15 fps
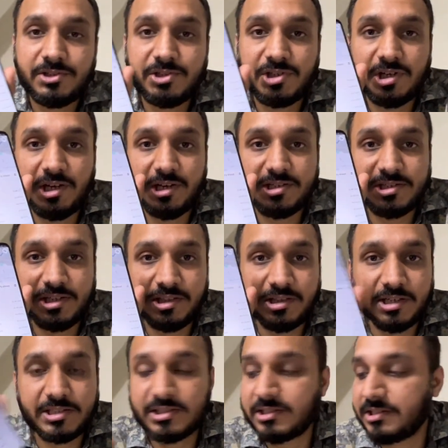छः से
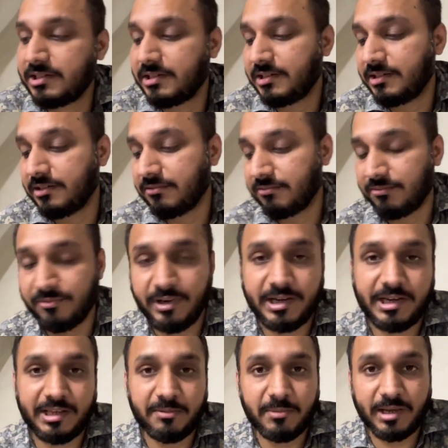दस
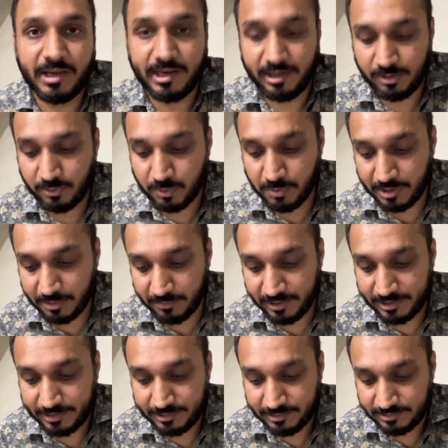वेटिंग में है उबर
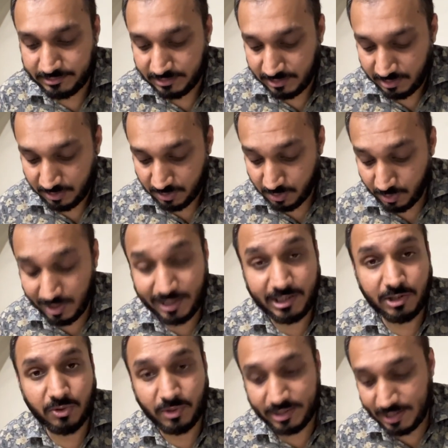में ओला की
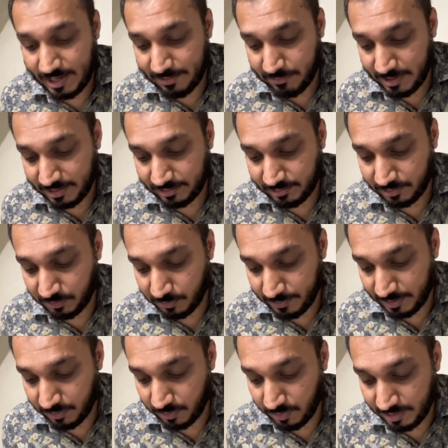तो क्या बात करूँ
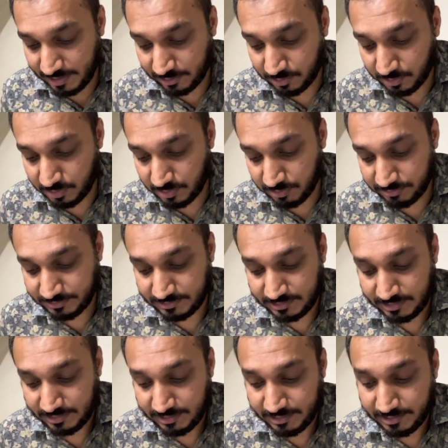भाई ओला तो
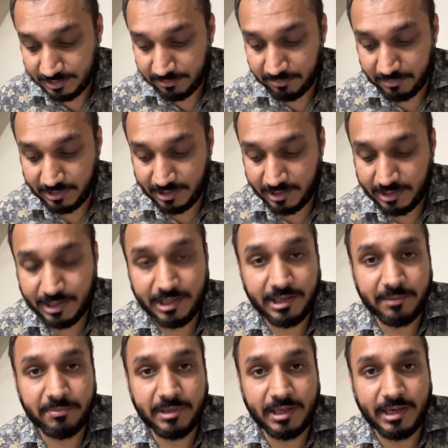मिनी की
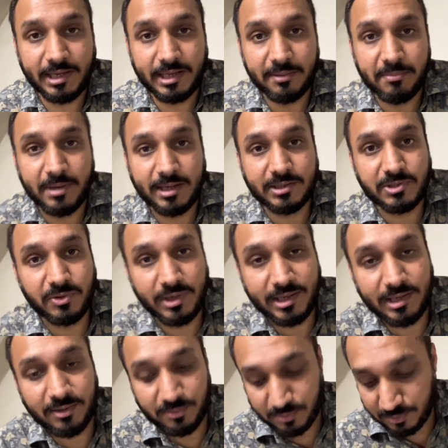ट्रिप देने के बाद जो है
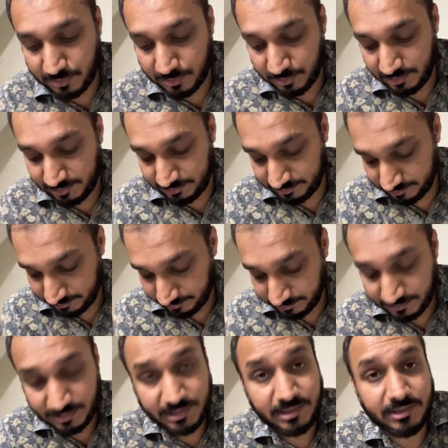ना वो
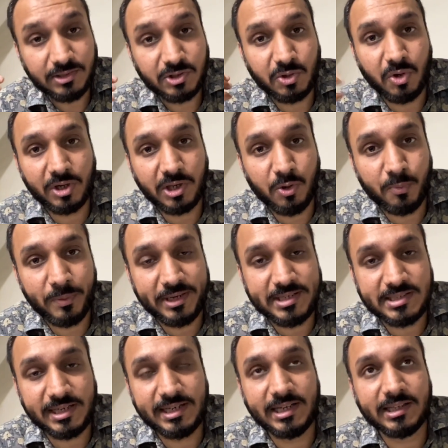सौ के ऊपर ही
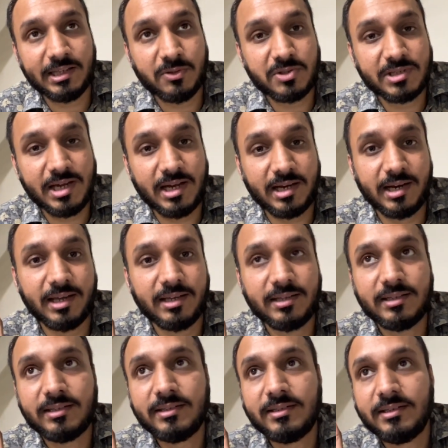चले जाता है उसका आंकड़ा
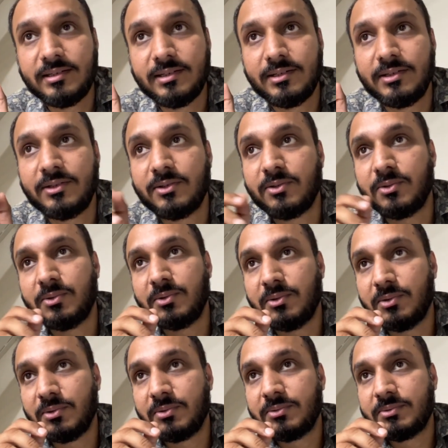तो